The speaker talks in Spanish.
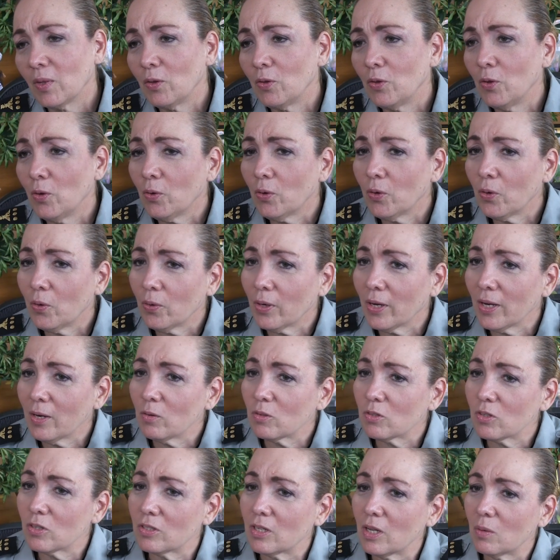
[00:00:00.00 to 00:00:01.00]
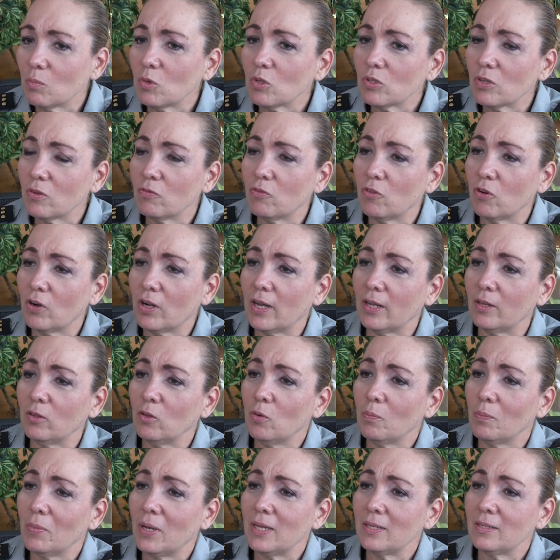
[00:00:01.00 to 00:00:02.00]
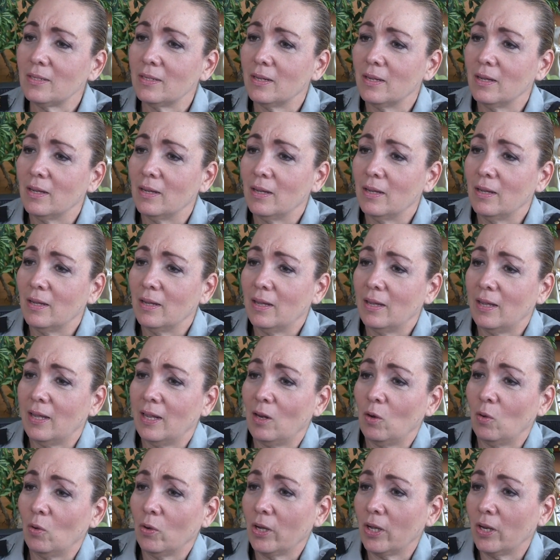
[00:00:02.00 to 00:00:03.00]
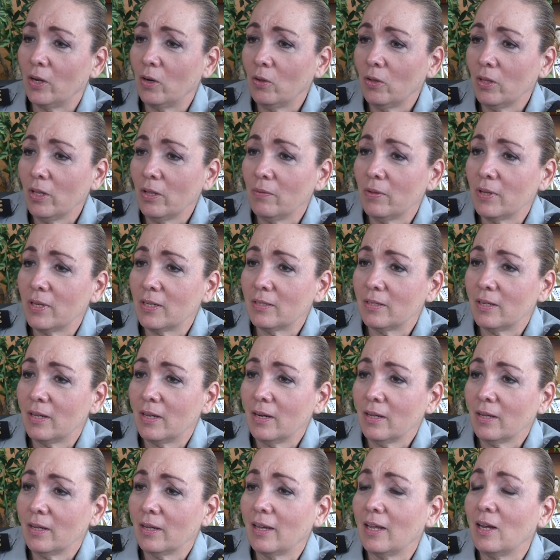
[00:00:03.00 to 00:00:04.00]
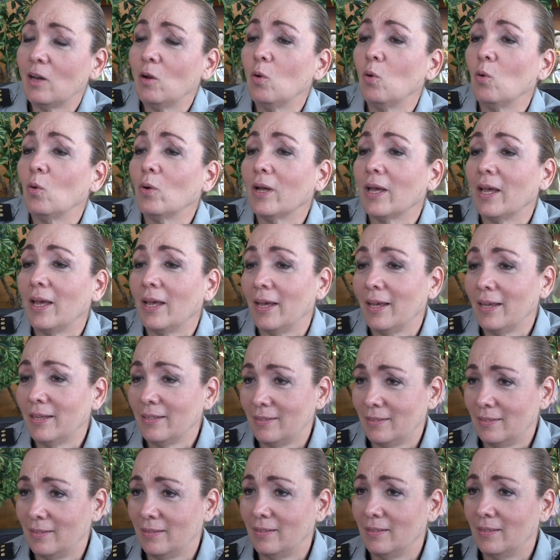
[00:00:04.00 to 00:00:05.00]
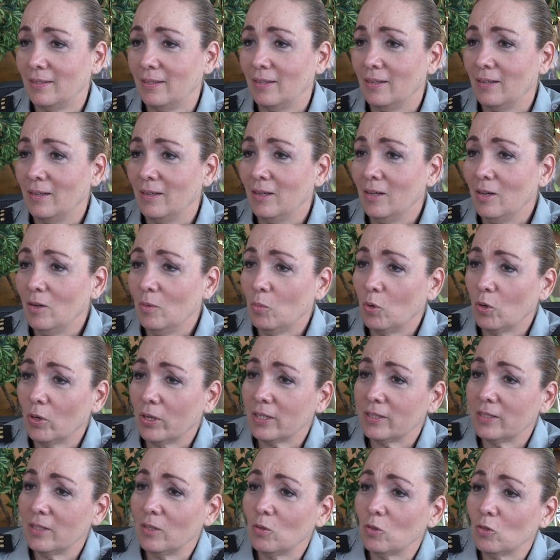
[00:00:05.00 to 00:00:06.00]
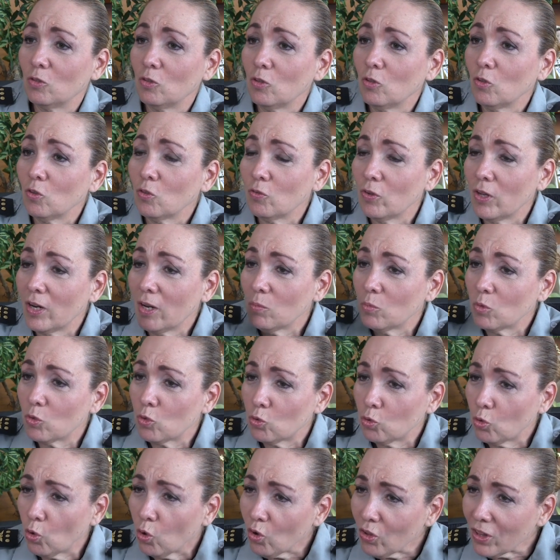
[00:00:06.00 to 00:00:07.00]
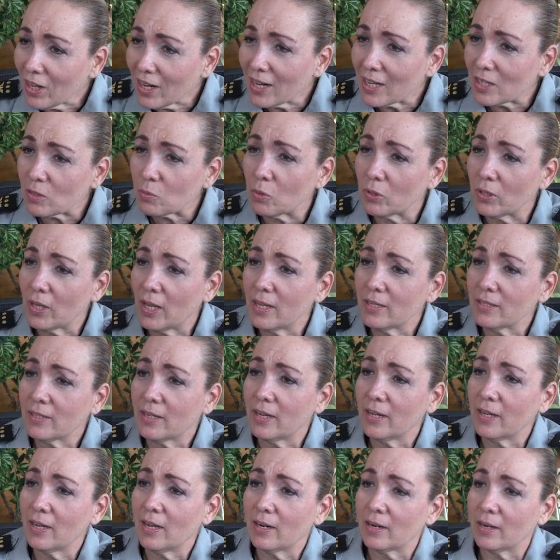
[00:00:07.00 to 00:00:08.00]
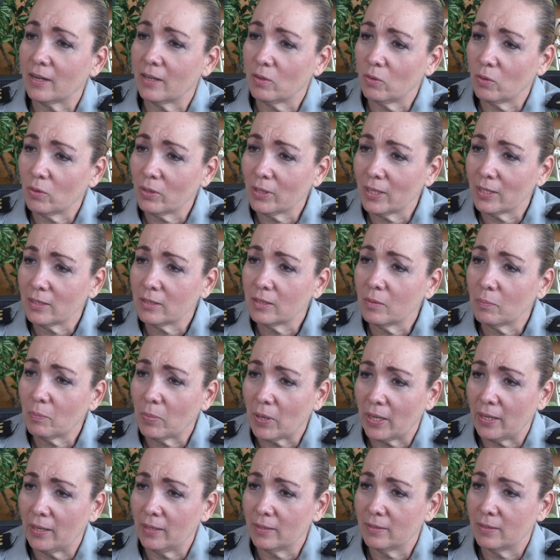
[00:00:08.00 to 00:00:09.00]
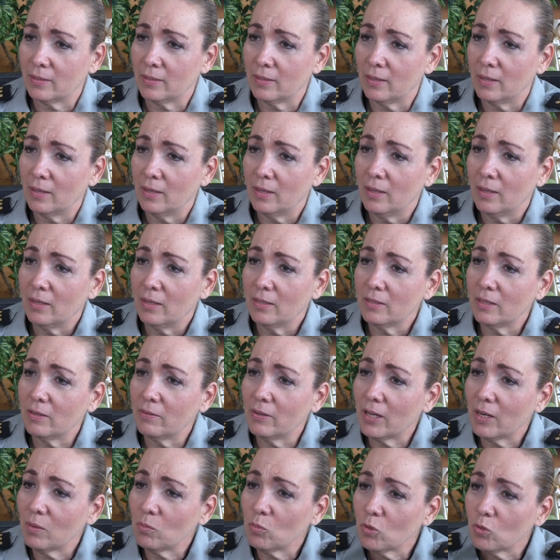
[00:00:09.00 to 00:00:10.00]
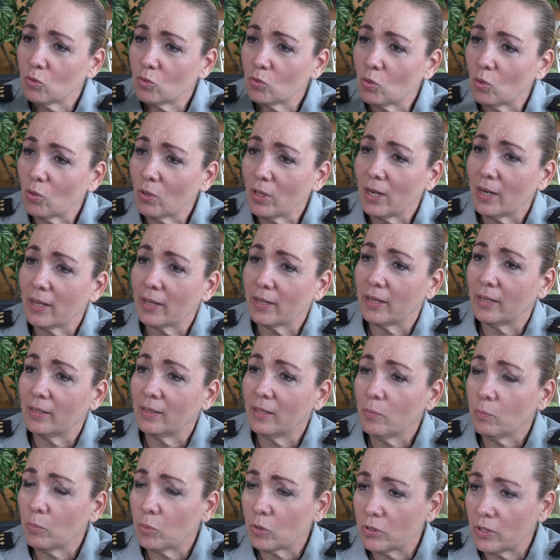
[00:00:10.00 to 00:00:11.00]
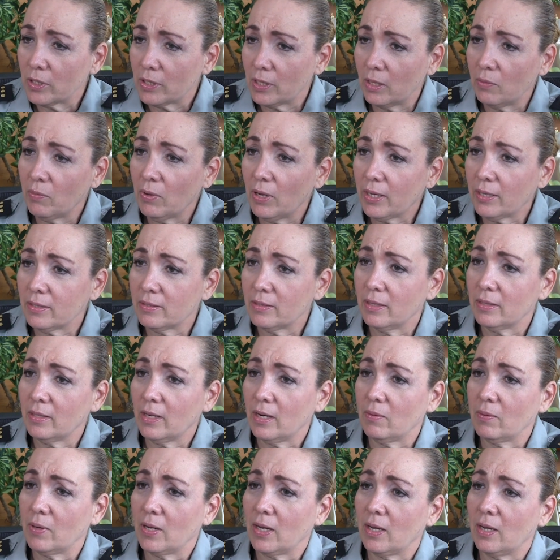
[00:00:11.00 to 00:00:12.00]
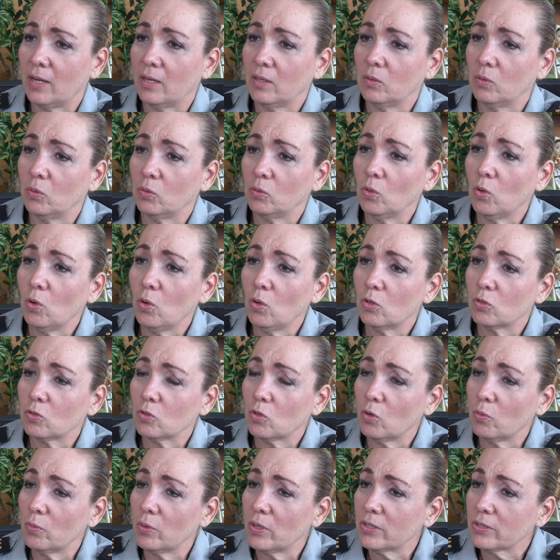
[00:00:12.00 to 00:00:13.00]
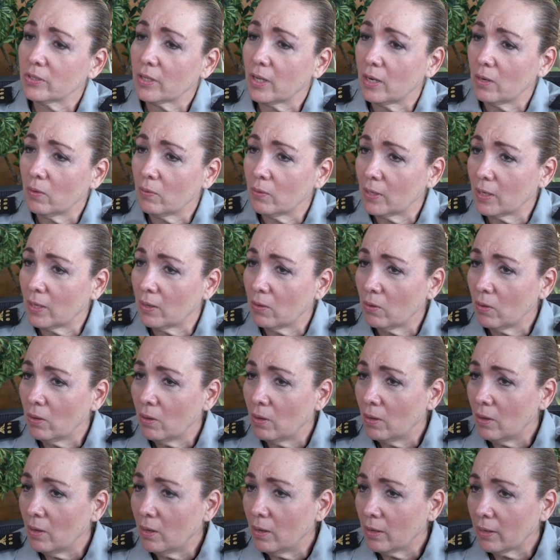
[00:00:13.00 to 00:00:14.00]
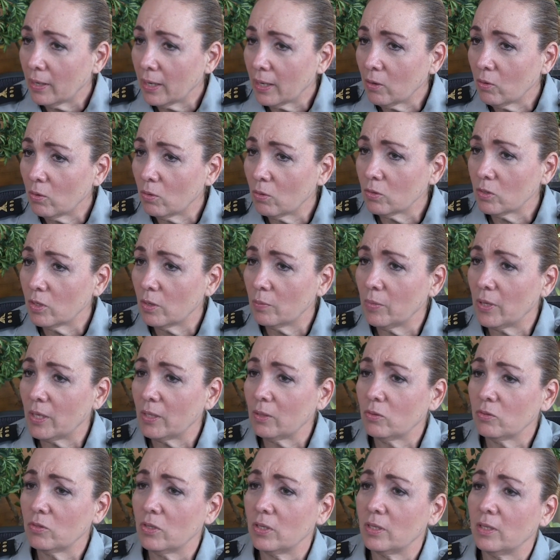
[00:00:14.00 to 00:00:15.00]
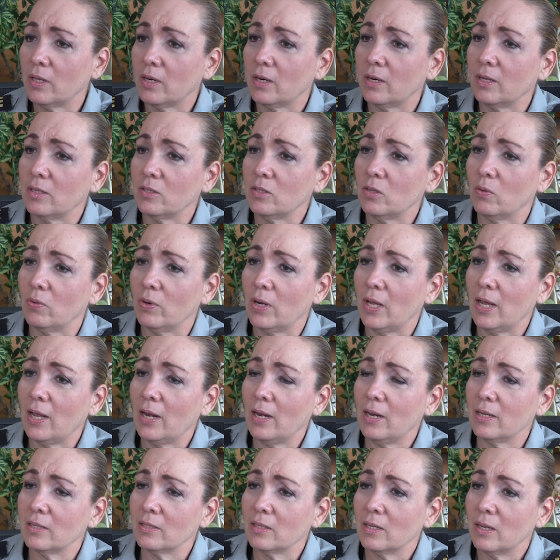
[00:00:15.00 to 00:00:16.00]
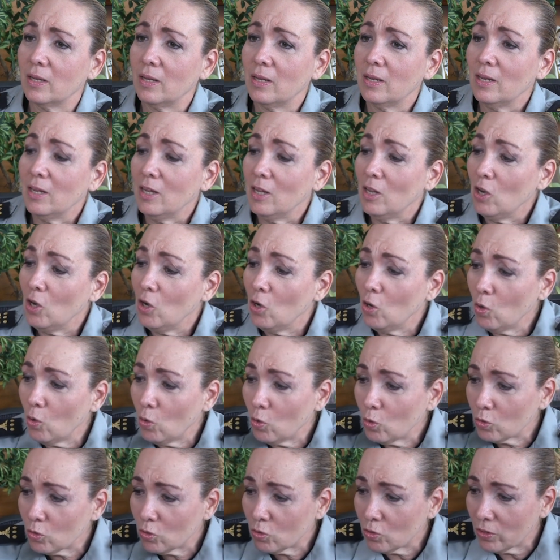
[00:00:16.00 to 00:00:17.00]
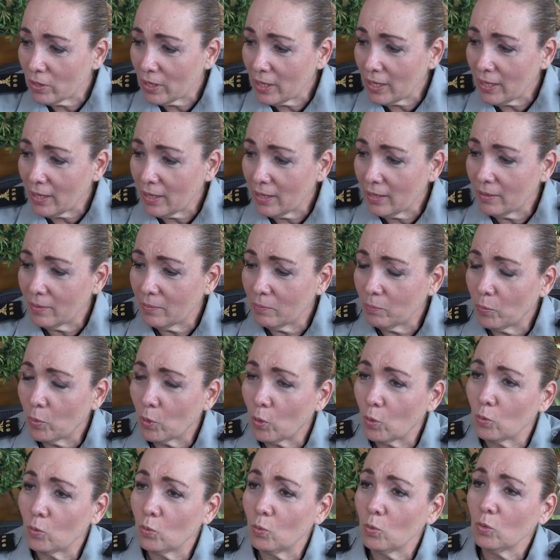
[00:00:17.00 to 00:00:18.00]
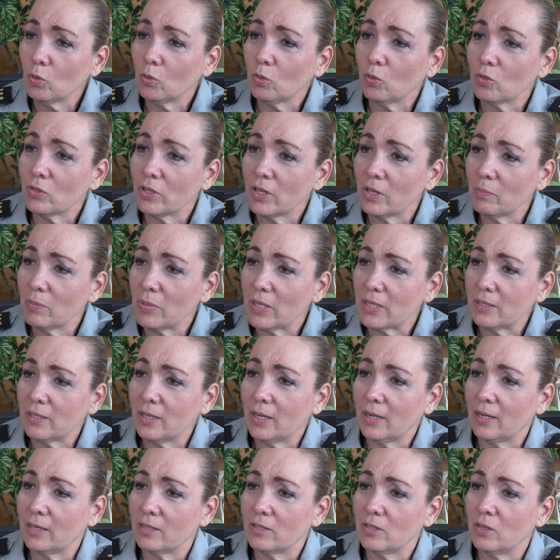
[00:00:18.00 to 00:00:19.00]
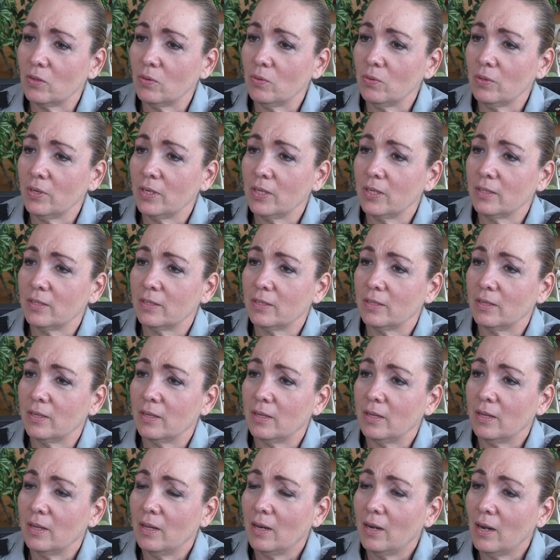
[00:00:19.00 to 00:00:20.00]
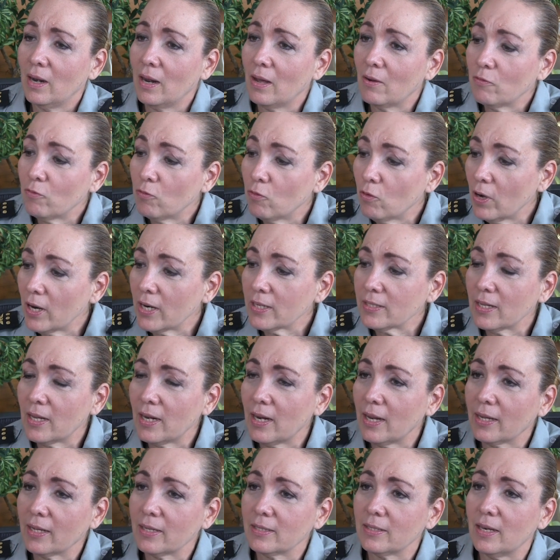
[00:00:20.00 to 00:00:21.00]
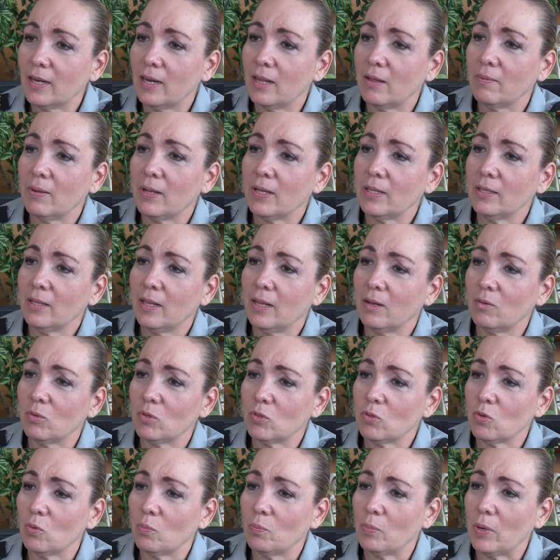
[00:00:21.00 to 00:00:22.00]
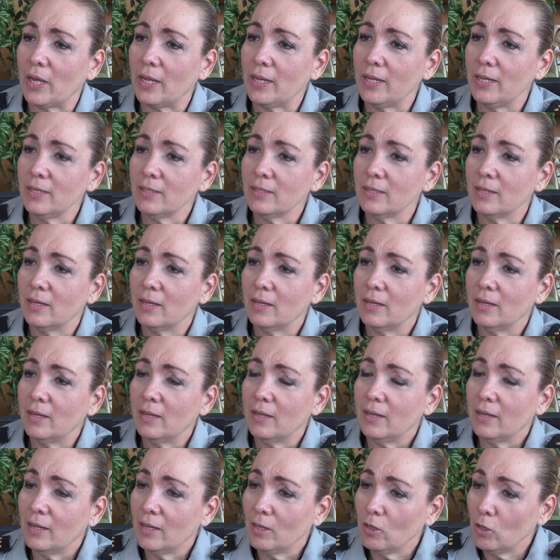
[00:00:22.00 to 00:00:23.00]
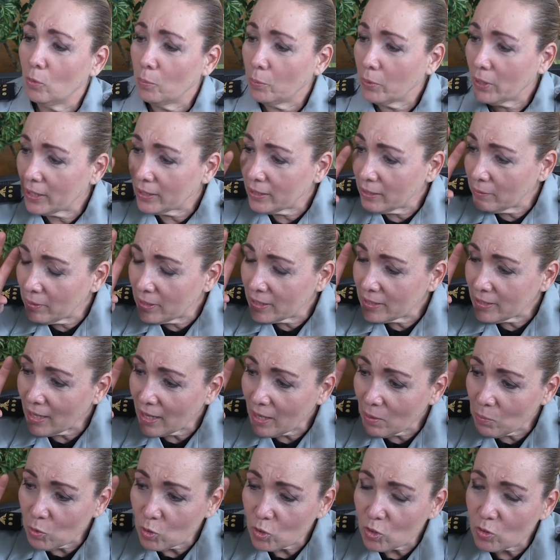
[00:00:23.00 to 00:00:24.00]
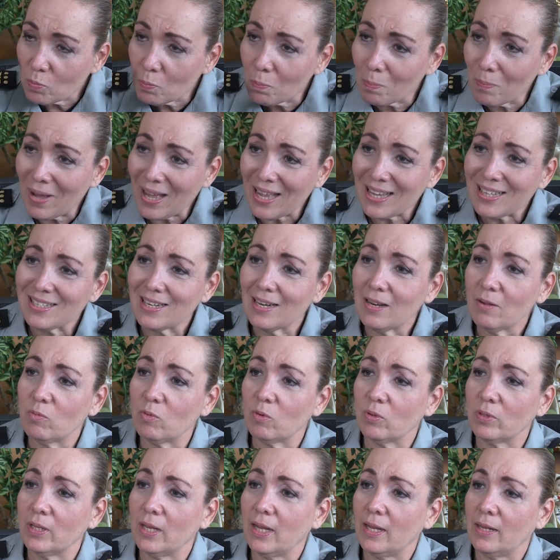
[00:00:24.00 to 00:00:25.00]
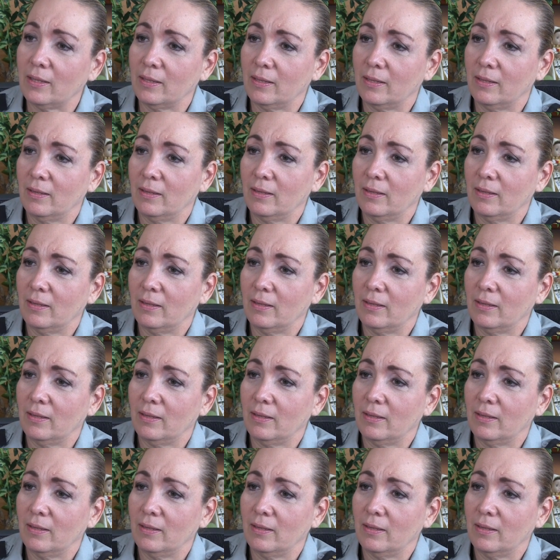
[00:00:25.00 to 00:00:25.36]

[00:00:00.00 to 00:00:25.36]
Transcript: Yo creo que nos estamos enfocando más en lo que no debe ser que en lo que es. Porque si nosotros viéramos todas las bondades que hay alrededor de este país, si viéramos toda la gente positiva que está trabajando, todos los jóvenes que han logrado reconocimientos internacionales, los productos de investigaciones, la fuerza en la que se levanta nuestro país y objetivizáramos más la bondad